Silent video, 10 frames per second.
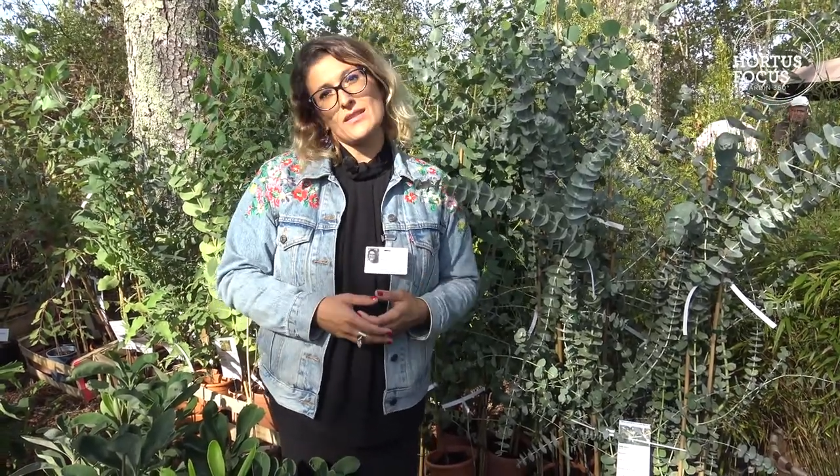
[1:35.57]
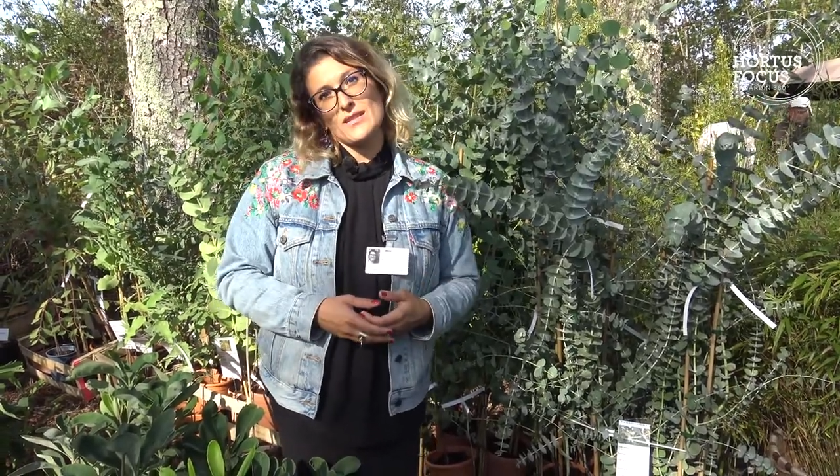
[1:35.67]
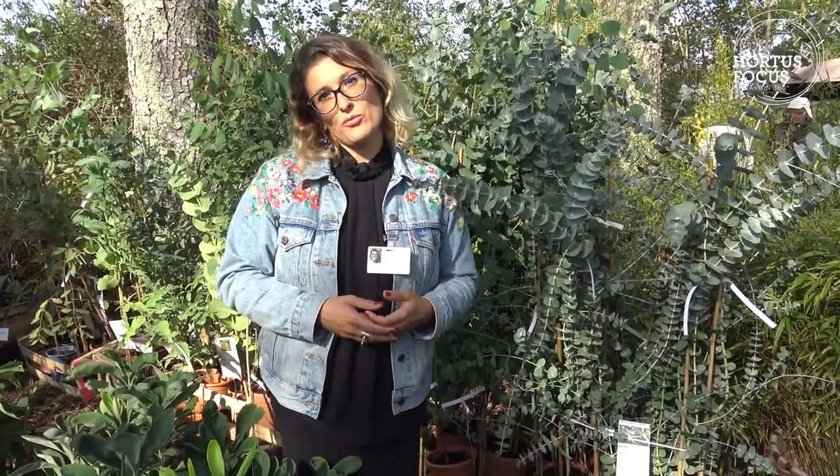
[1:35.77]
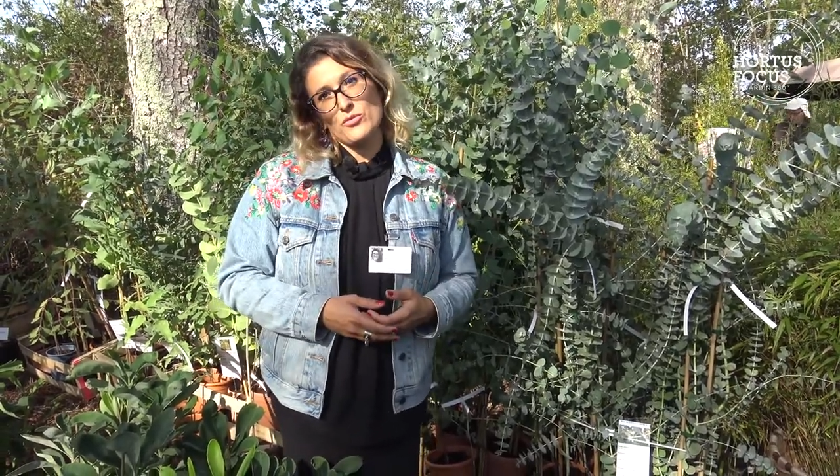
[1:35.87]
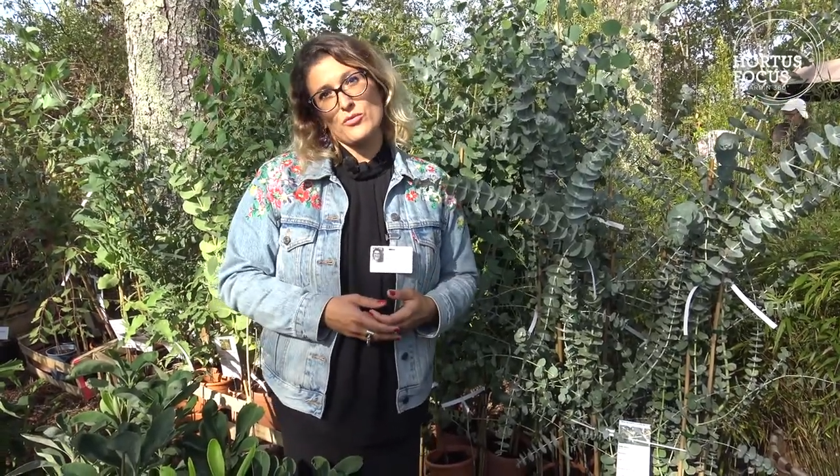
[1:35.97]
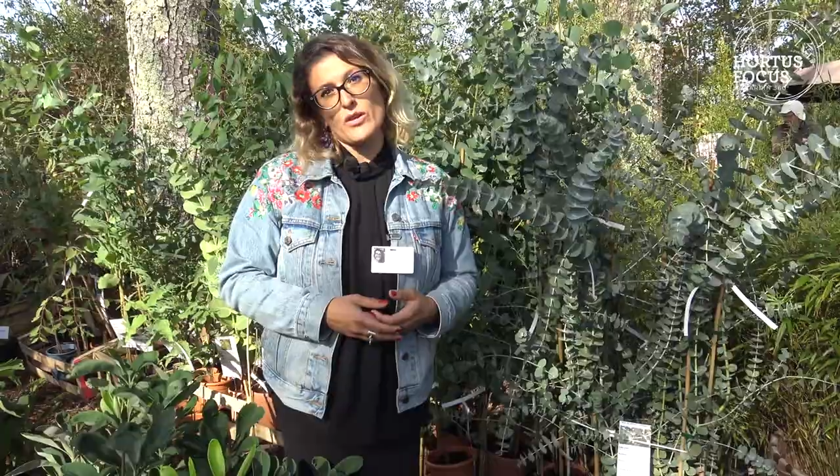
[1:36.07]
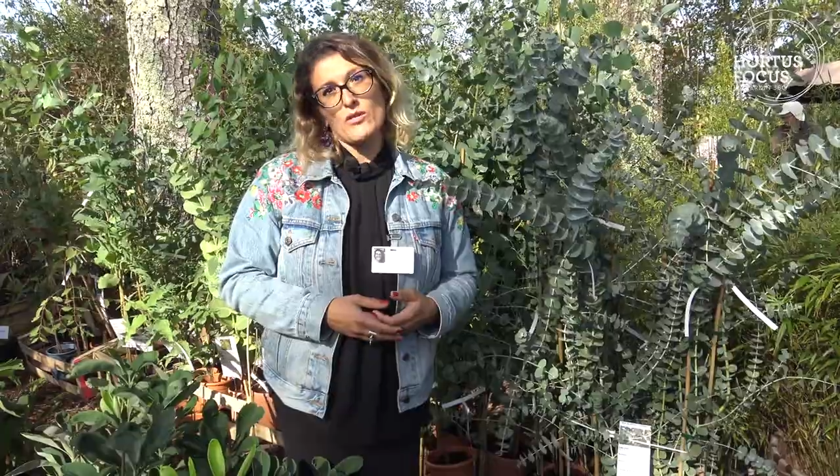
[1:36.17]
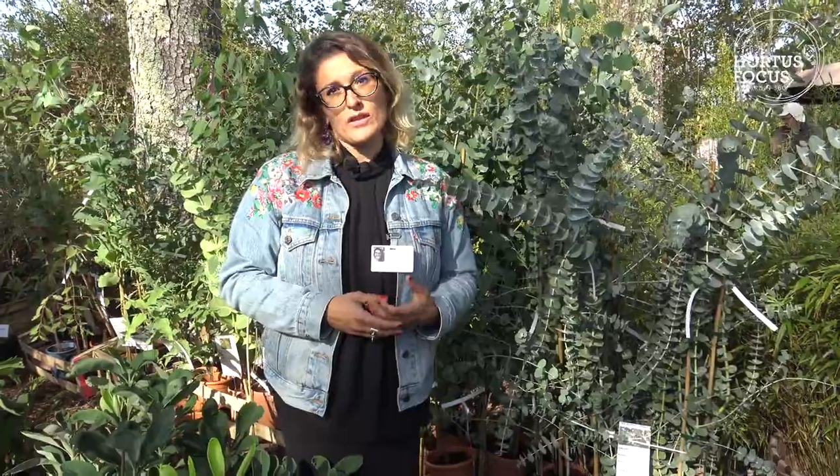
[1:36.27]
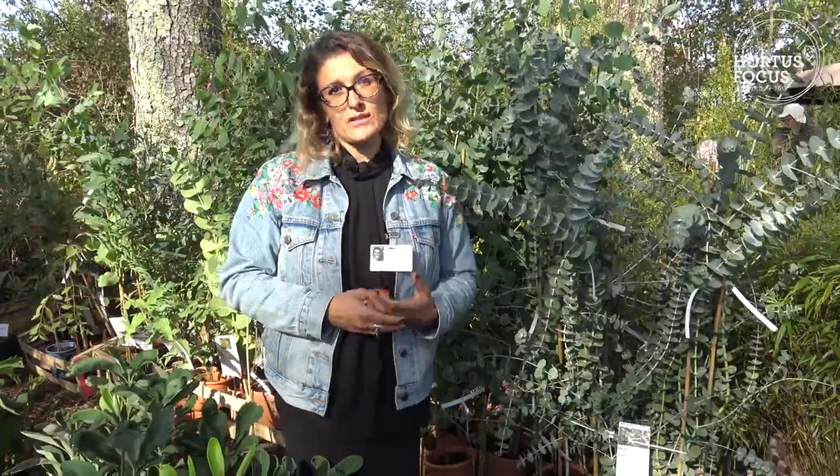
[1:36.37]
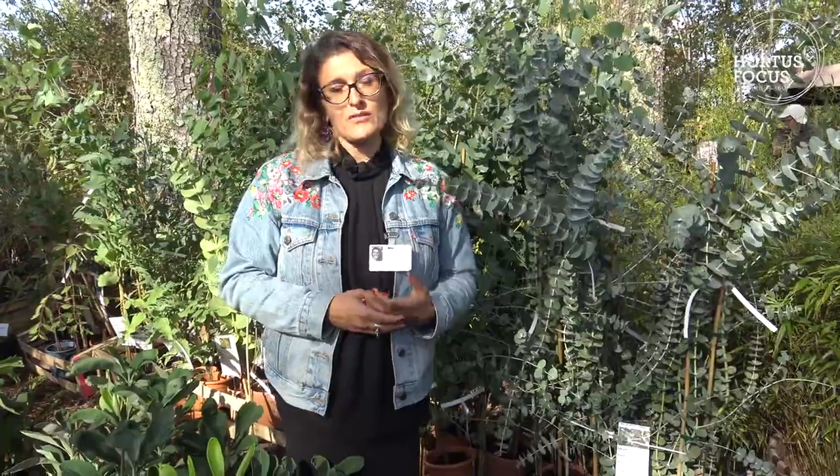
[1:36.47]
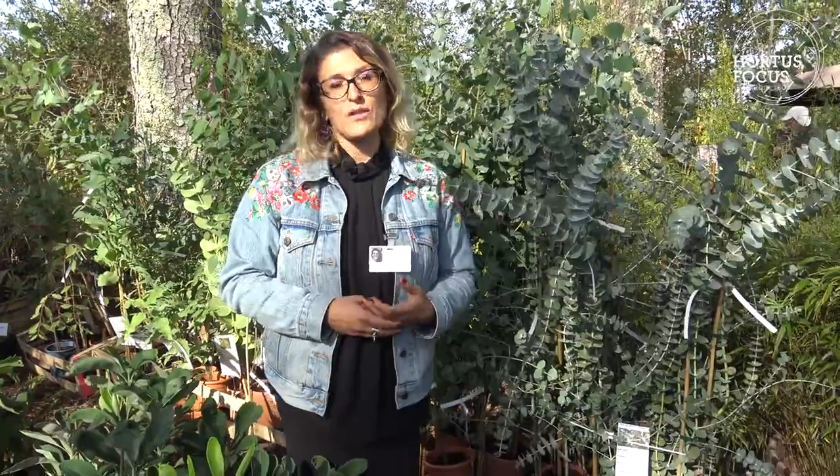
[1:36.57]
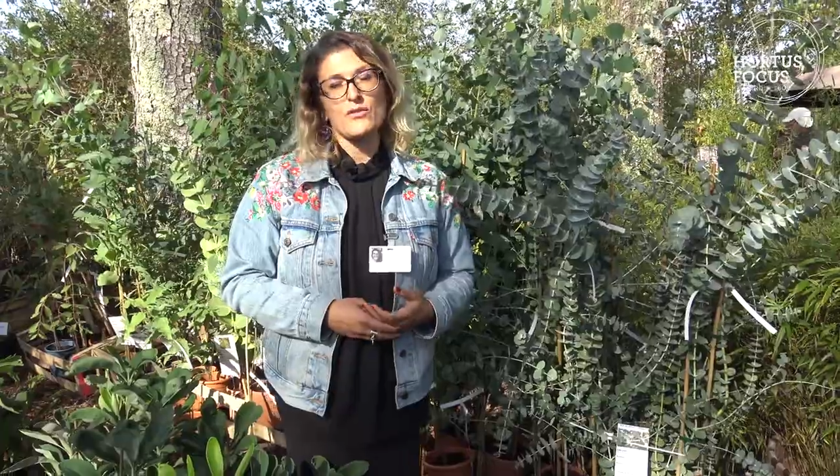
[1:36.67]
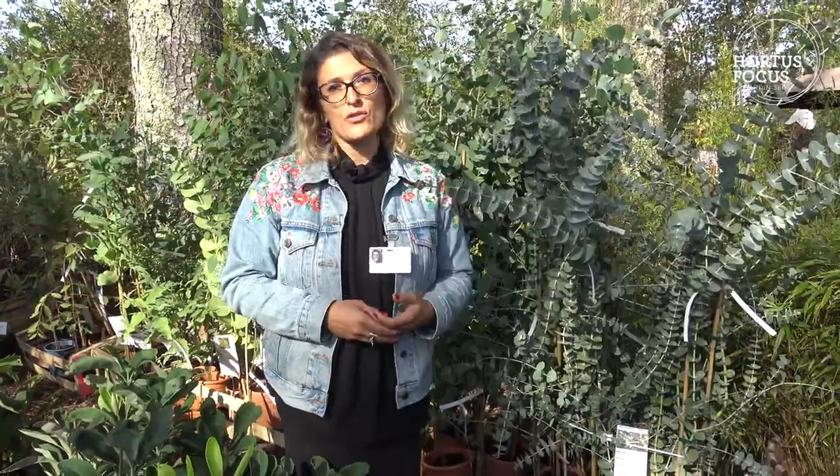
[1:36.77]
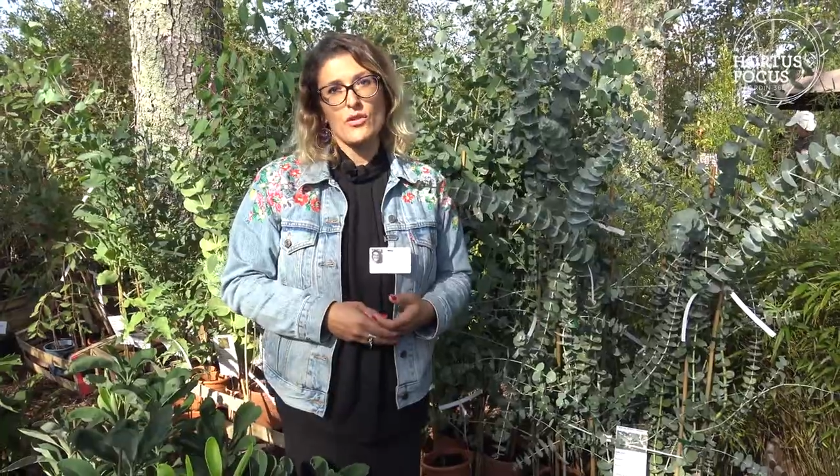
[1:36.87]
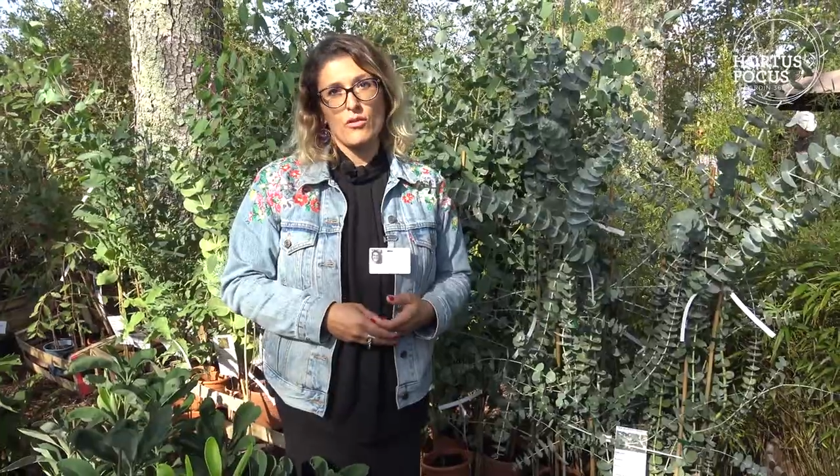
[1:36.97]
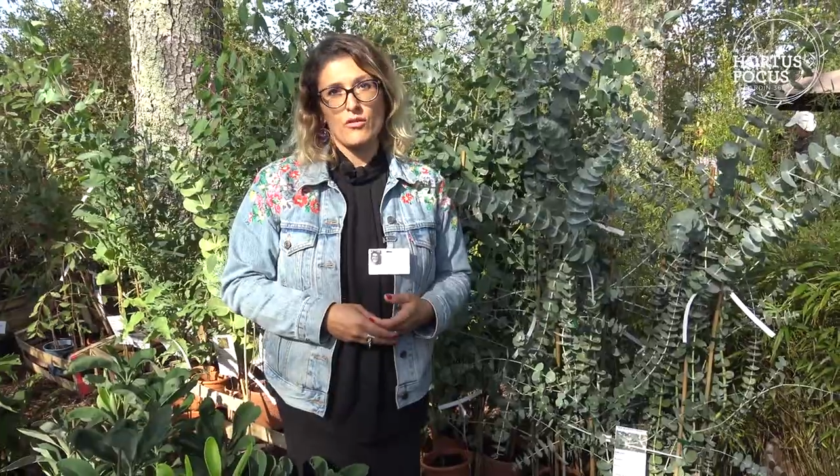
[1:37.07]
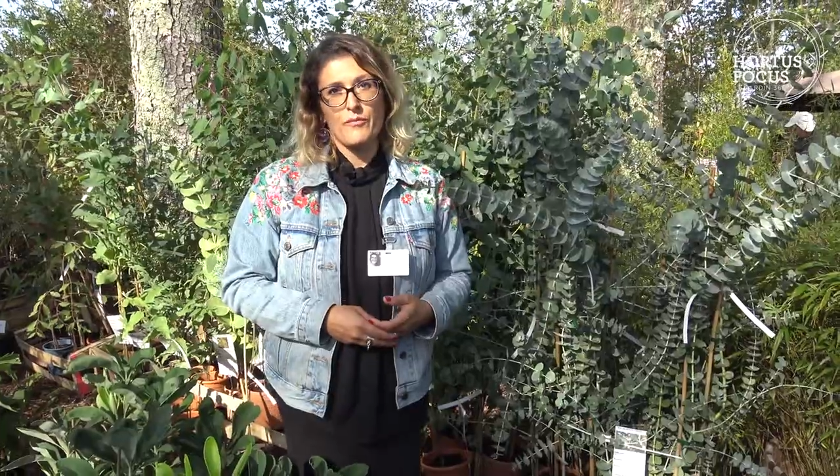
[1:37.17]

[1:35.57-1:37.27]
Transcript: à ses besoins relativement seul.